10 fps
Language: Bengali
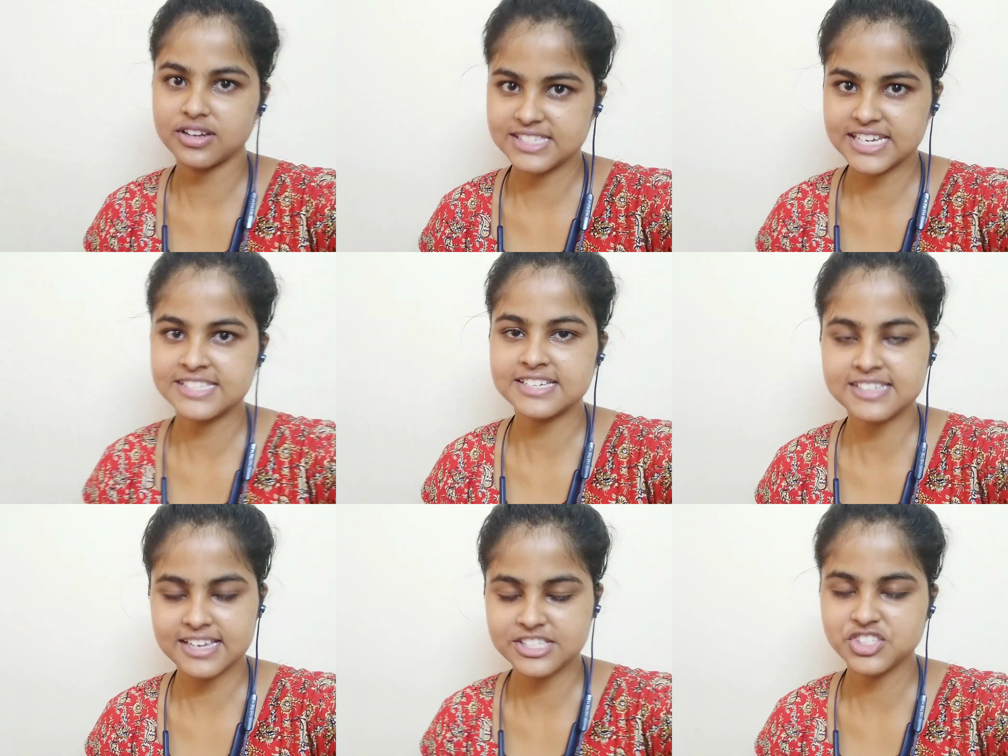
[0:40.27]
চেঞ্জেস
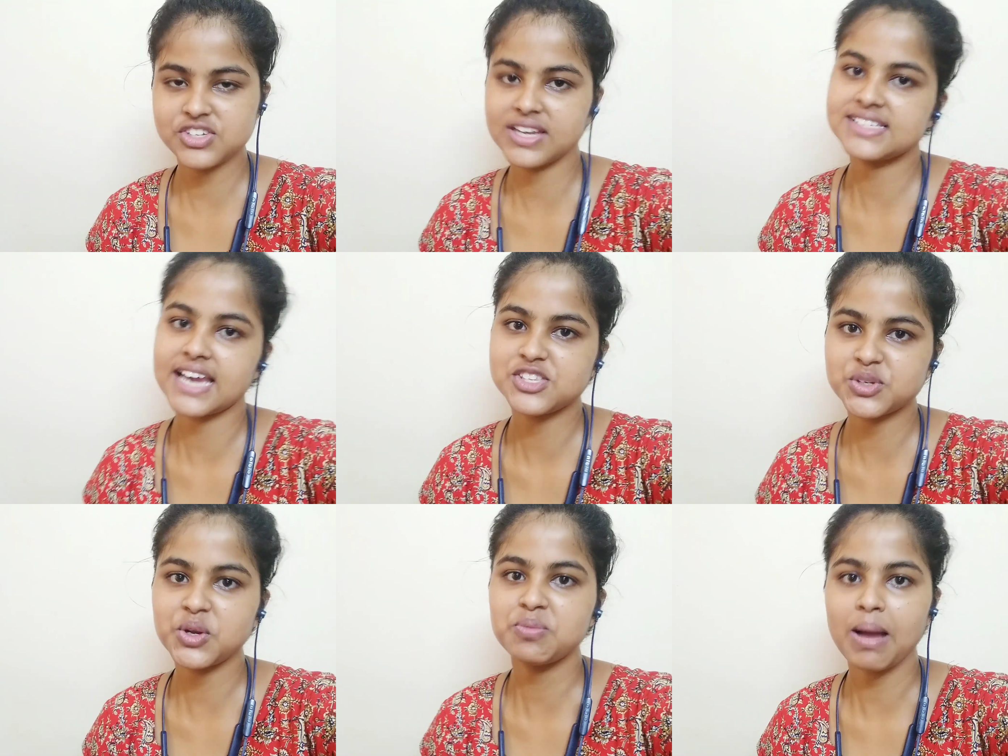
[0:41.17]
এসছে যাই
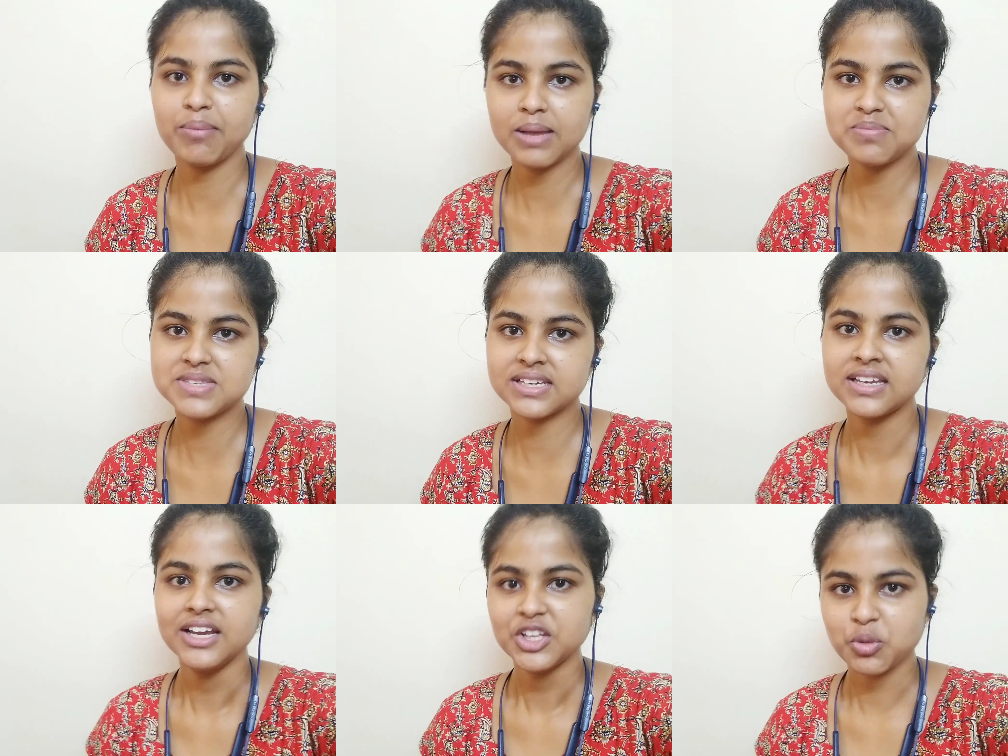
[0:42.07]
জন্য ভাবলাম যে
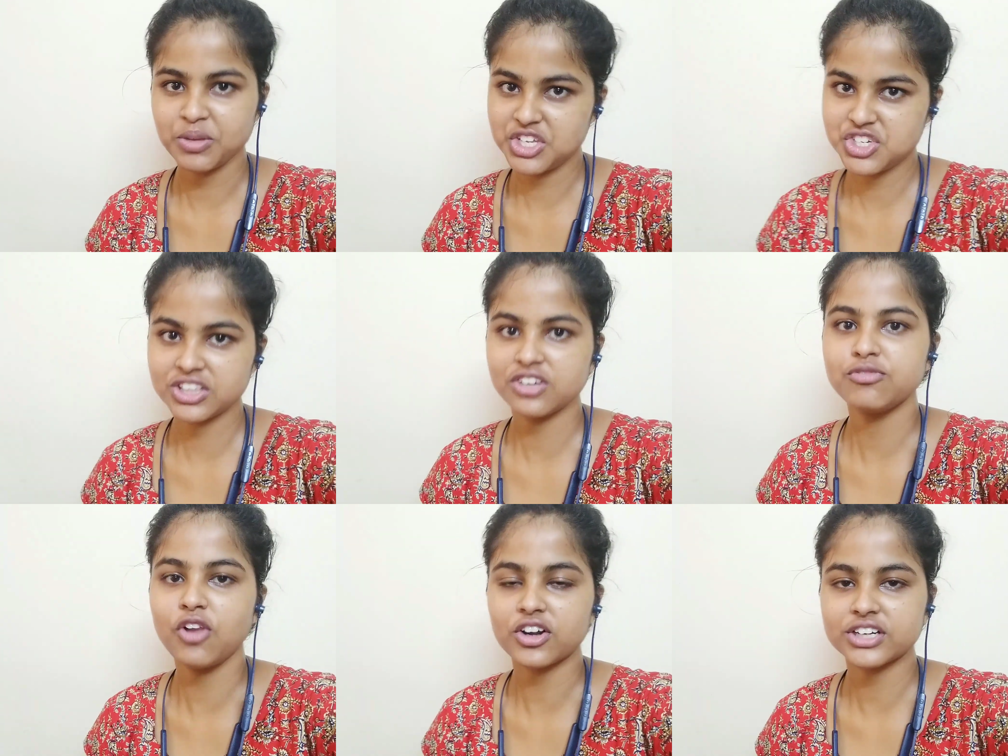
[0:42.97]
তোমাদের সাথে
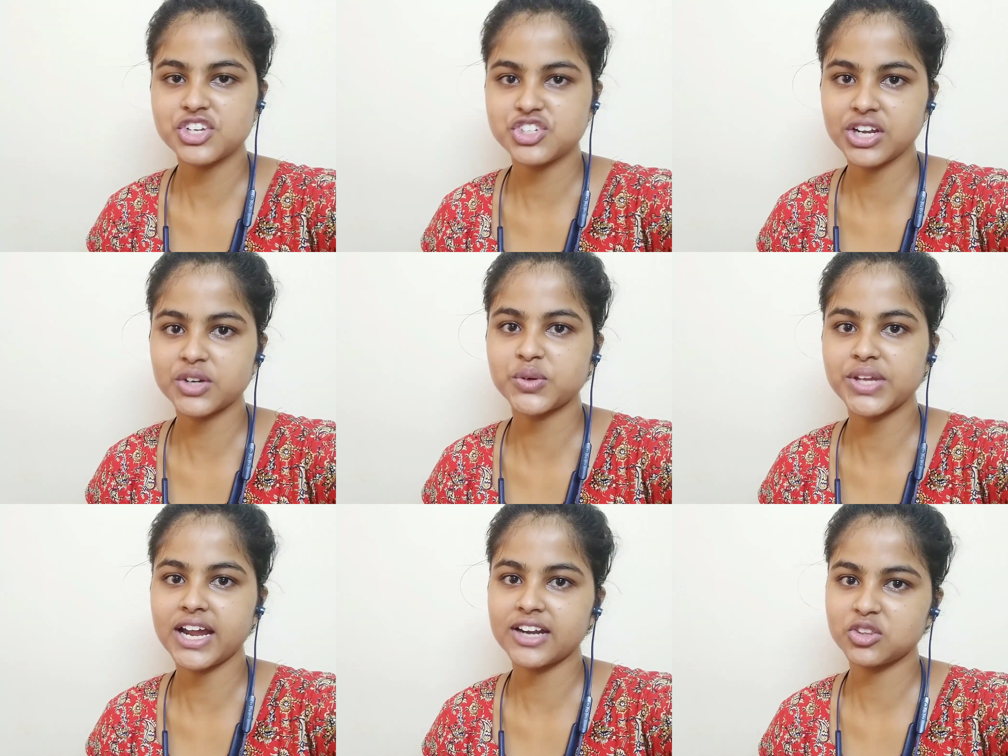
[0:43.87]
ব্লগটা শেয়ার করি
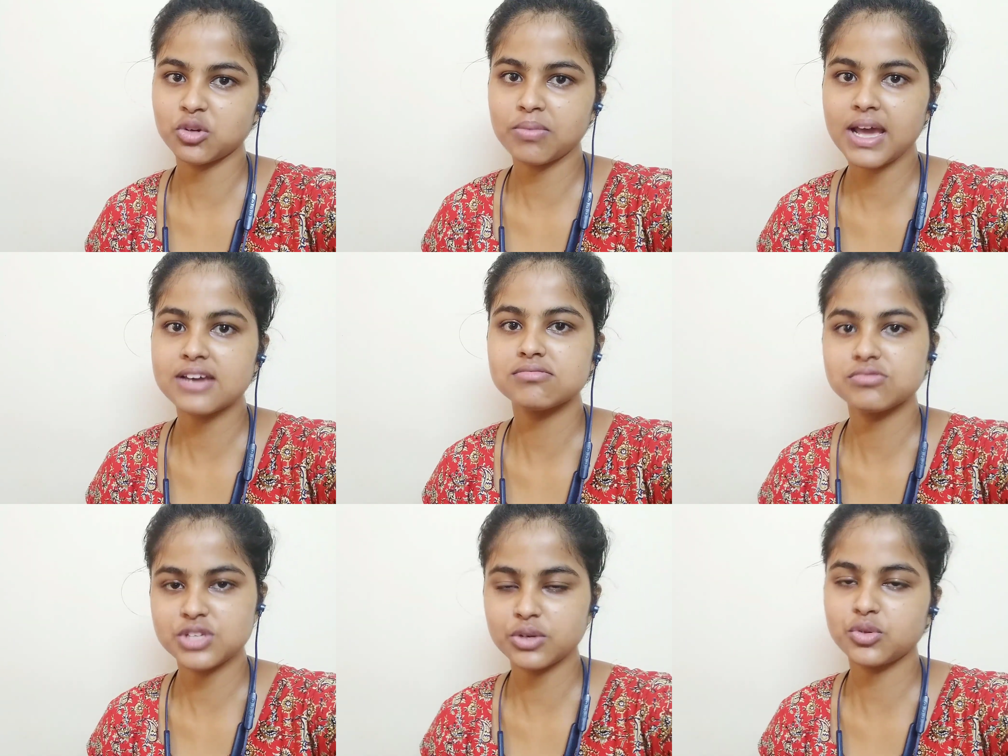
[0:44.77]
আর তোমরা
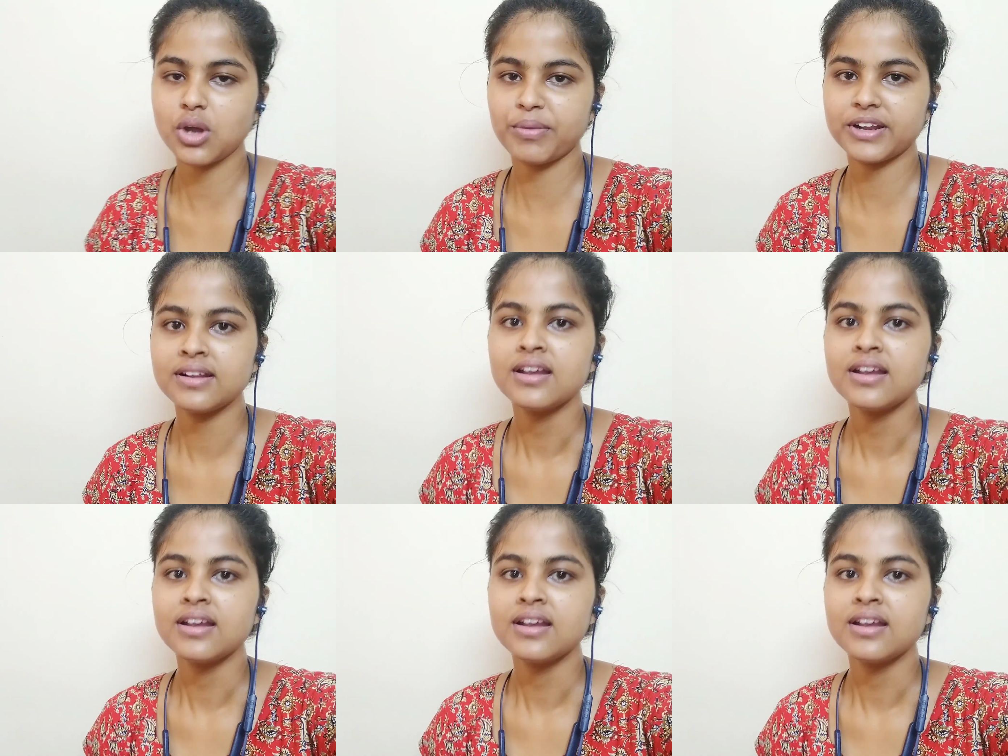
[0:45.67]
যেহেতু আমার